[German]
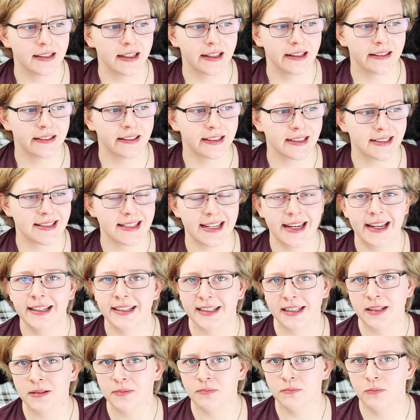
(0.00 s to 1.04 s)
Denn ganz
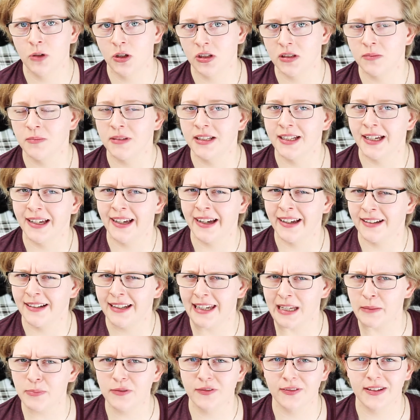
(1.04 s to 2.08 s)
ehrlich, ich möchte mir da
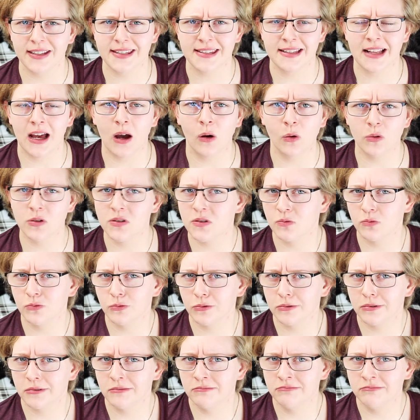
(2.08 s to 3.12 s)
ein Lebewesen
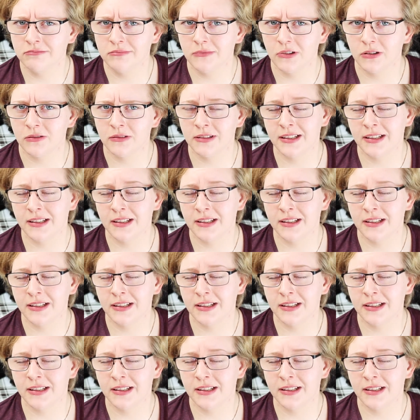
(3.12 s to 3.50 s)
aussuchen